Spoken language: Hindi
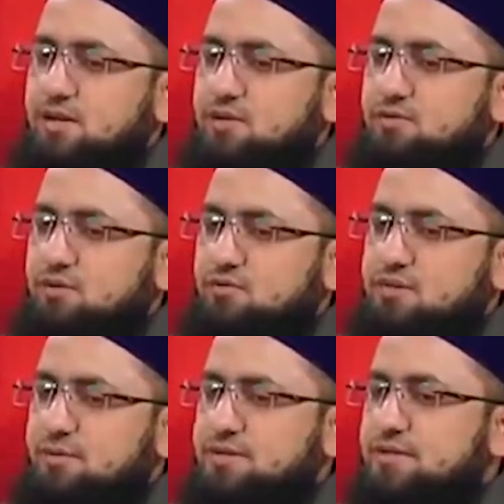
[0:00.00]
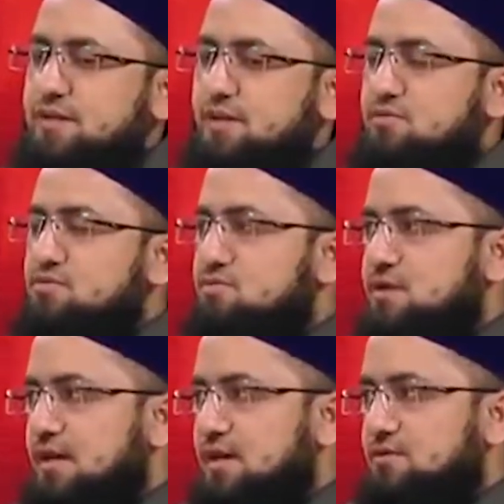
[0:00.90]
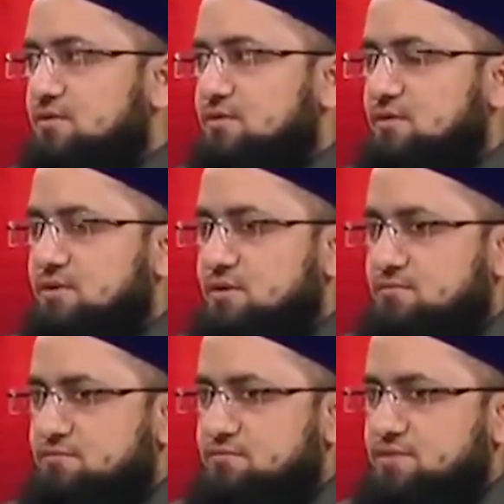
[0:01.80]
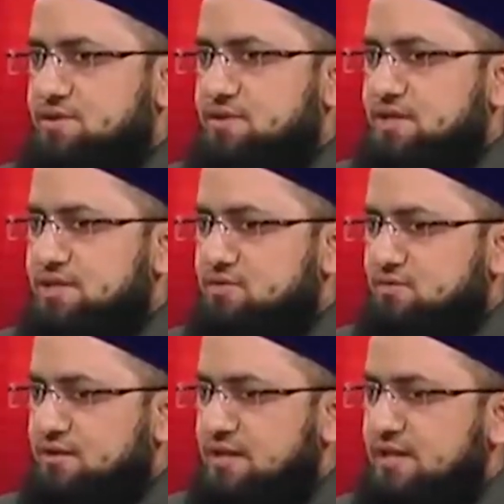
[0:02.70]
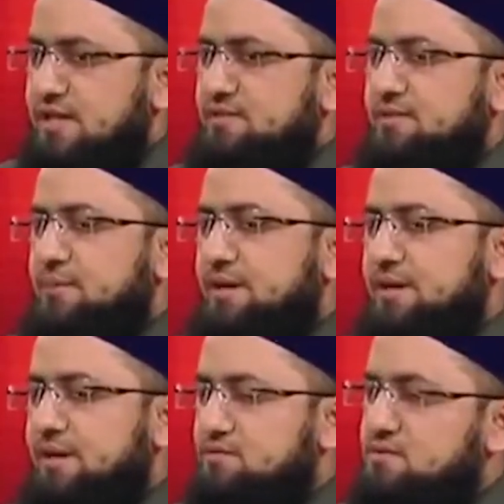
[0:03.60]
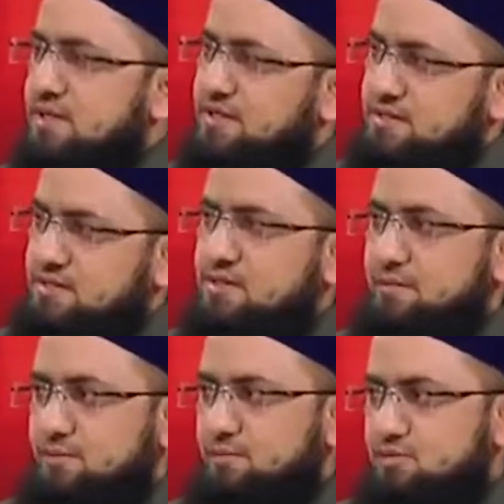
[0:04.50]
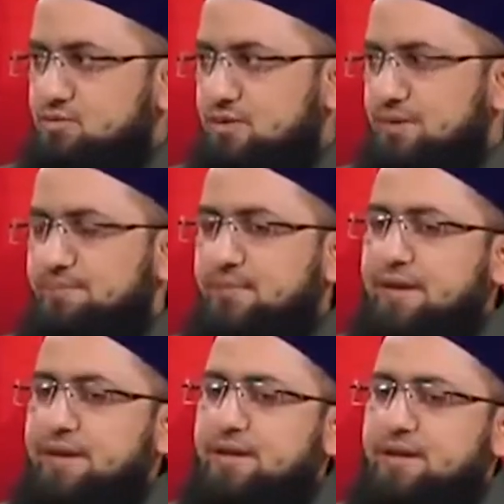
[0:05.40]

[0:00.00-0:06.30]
क्योंकि रोज़े में जितनी खसूसियात और जितनी चीज़ों की तलकिन फरमाई गई है वो सारी चीज़ें सबर में मौजूद हैं हम्म।